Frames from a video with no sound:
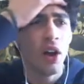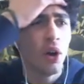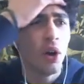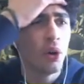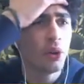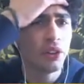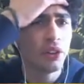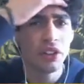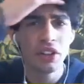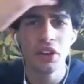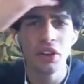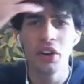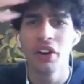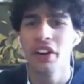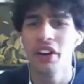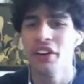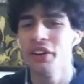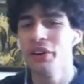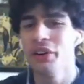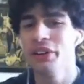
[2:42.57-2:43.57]

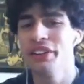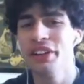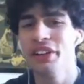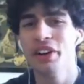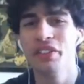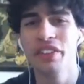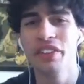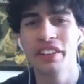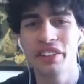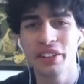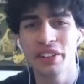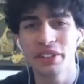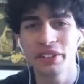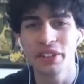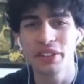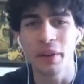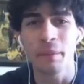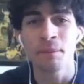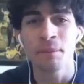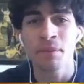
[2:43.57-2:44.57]
Oddio, oddio ho visto
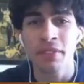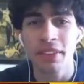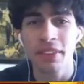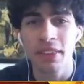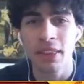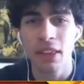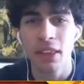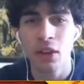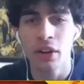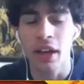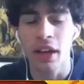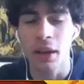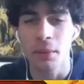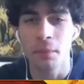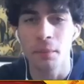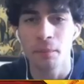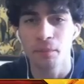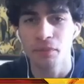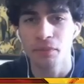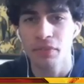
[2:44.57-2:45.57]
tutto Ok,
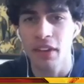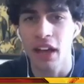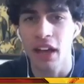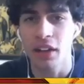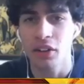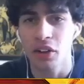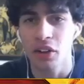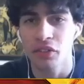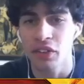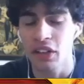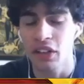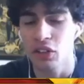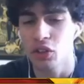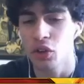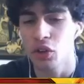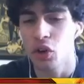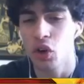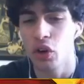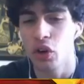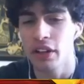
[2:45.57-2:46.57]
dai, ha
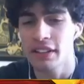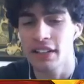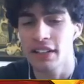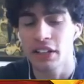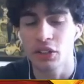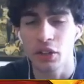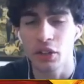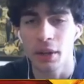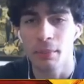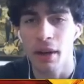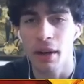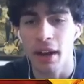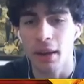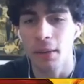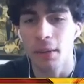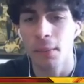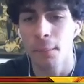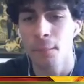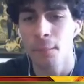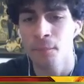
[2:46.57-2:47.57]
finito l'estrattore,
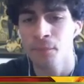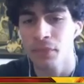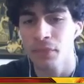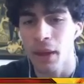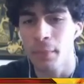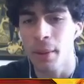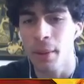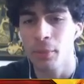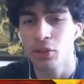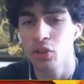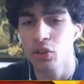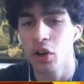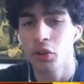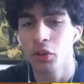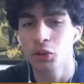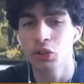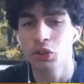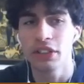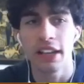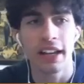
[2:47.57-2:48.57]
bene. Abbiamo di
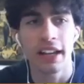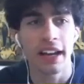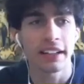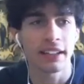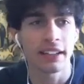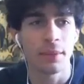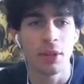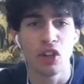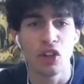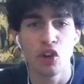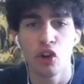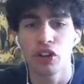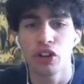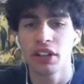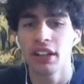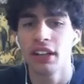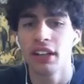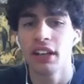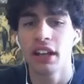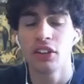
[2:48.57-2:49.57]
nuovo tutte le carte
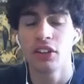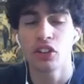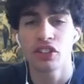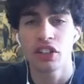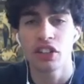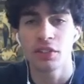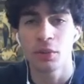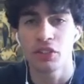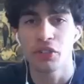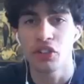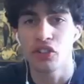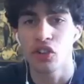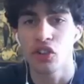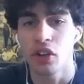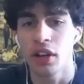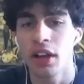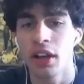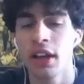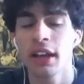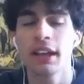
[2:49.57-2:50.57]
migliori a nostra
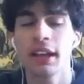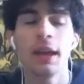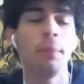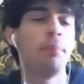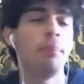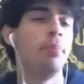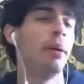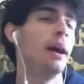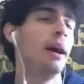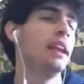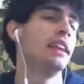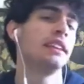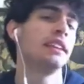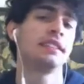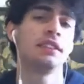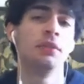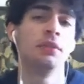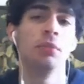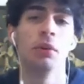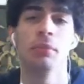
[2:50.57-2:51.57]
disposizione. Che palle
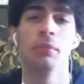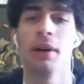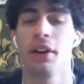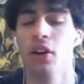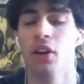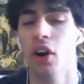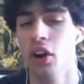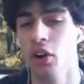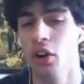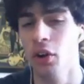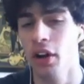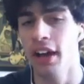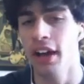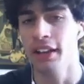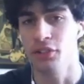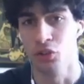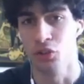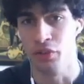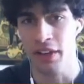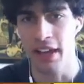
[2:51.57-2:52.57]
sto bombarolo!
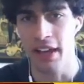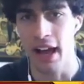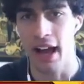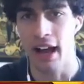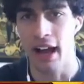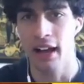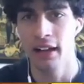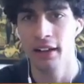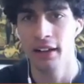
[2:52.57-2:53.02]
Eh, su via!